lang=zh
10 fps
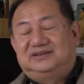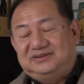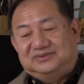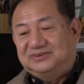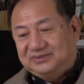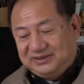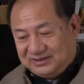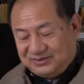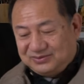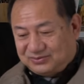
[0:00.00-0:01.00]
这种我以
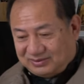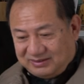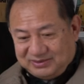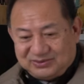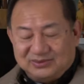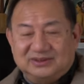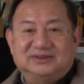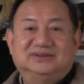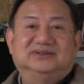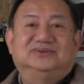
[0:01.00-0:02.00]
后专门做过
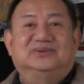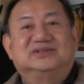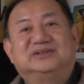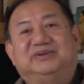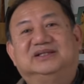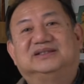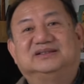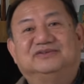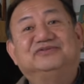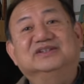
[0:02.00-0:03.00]
做过视频，跟大
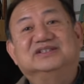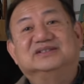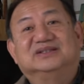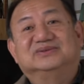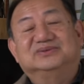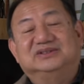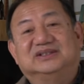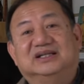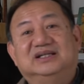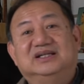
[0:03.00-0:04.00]
家分析这个东西
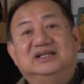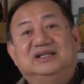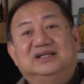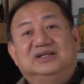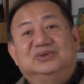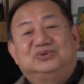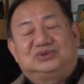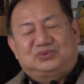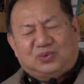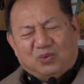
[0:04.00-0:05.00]
的，
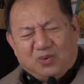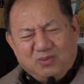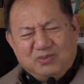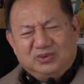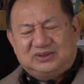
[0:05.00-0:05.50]
多么